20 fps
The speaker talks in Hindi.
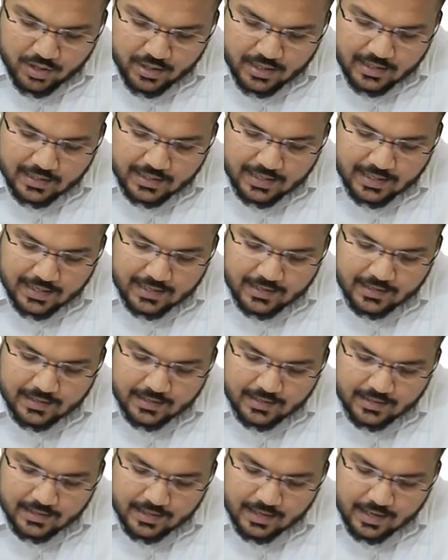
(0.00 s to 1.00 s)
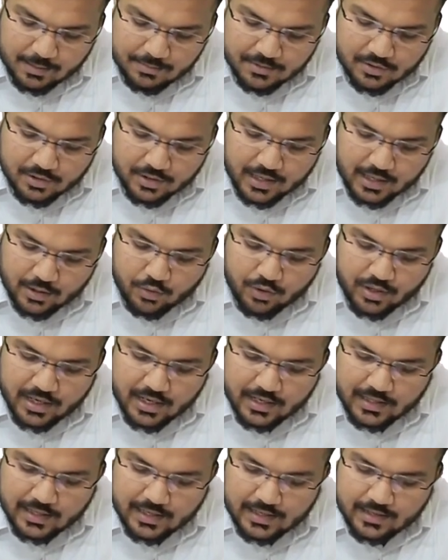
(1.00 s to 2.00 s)
गेगोरियन कैलेंडर अभी जो
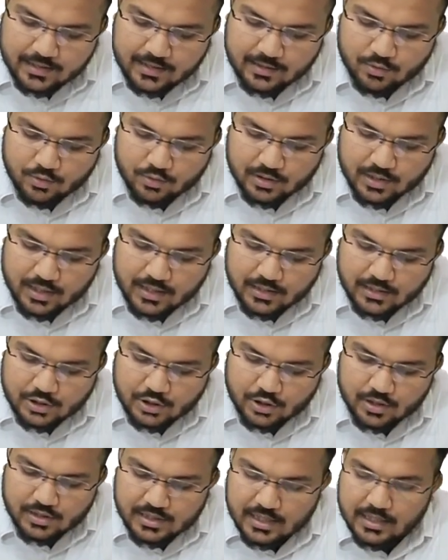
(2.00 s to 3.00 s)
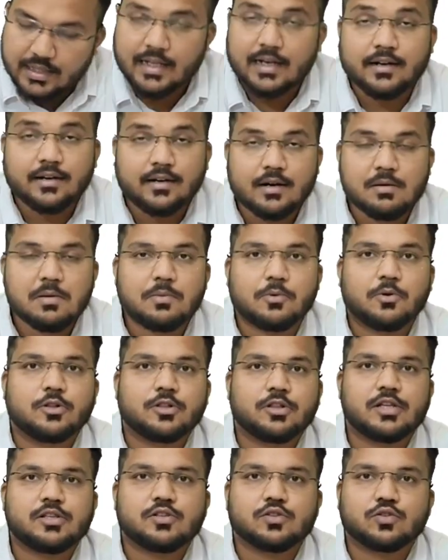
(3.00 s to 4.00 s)
गैगोरियन कैलेंडर होता है जियोर्जियन कैलेंडर
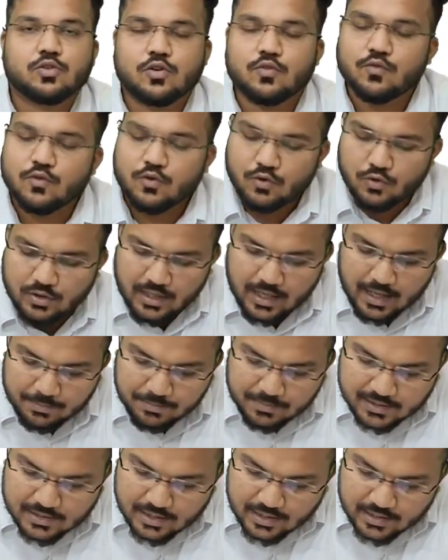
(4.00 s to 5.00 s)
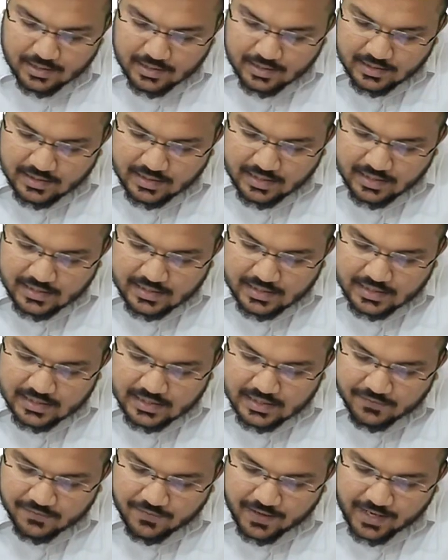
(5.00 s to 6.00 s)
भी बोलते हैं जिसको वो होता है आपका जनरली
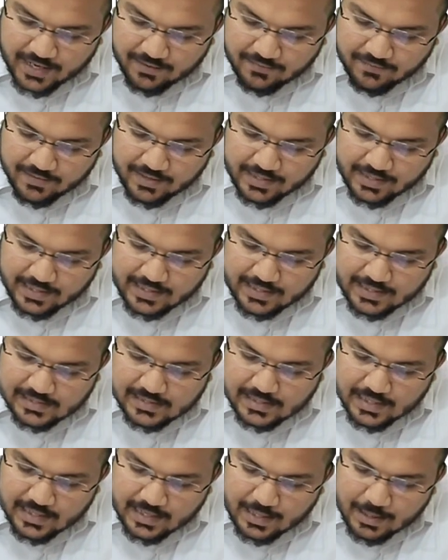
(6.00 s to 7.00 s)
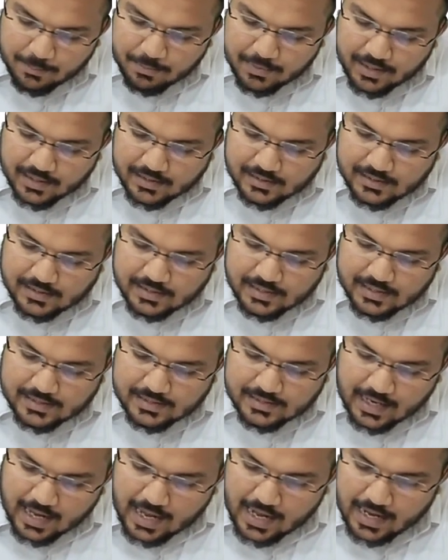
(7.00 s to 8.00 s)
365 डेज प्लस
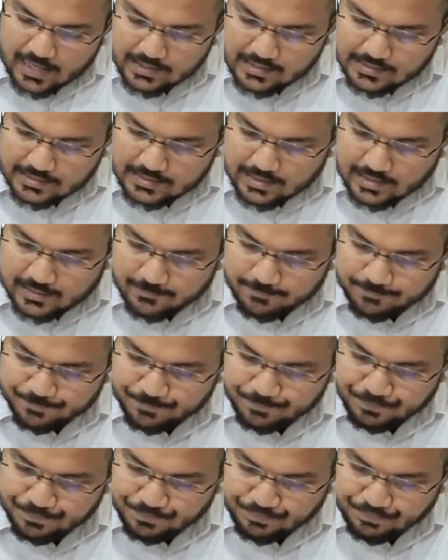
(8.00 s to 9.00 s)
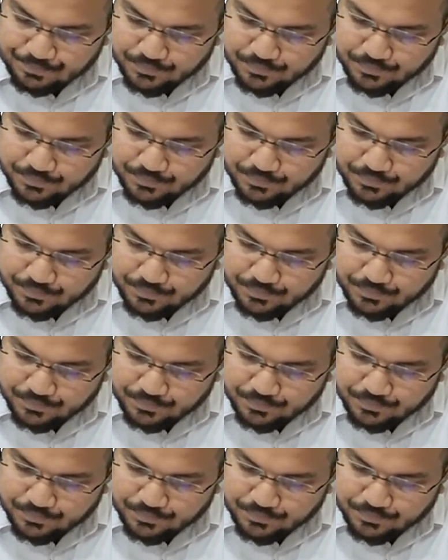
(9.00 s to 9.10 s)
सिक्स आवर्स का